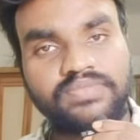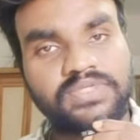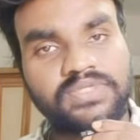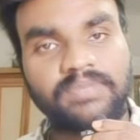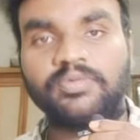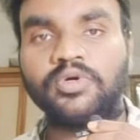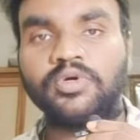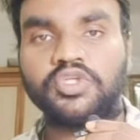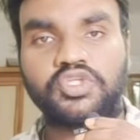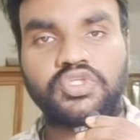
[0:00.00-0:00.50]

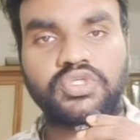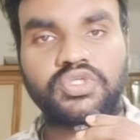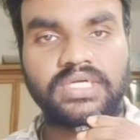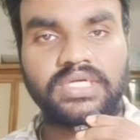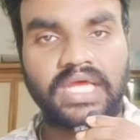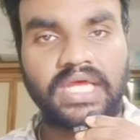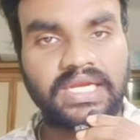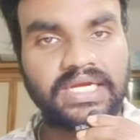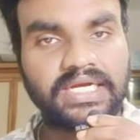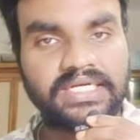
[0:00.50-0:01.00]
सब कुछ
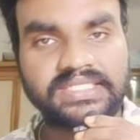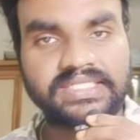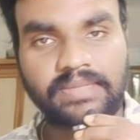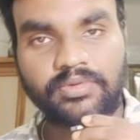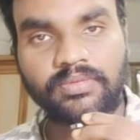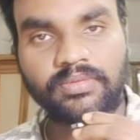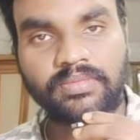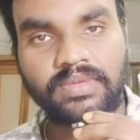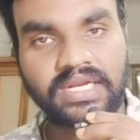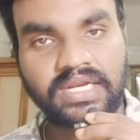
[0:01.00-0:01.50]
टारगेट्स
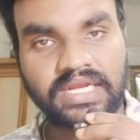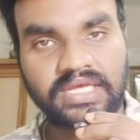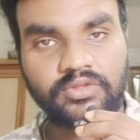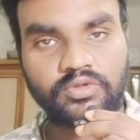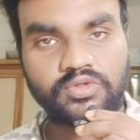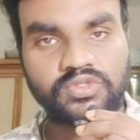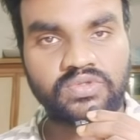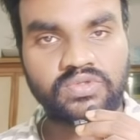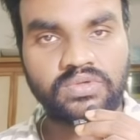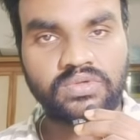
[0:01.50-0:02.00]
आपको मिल रहा है
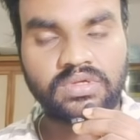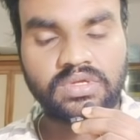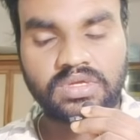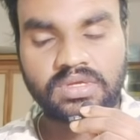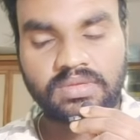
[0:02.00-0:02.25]
दोस्तों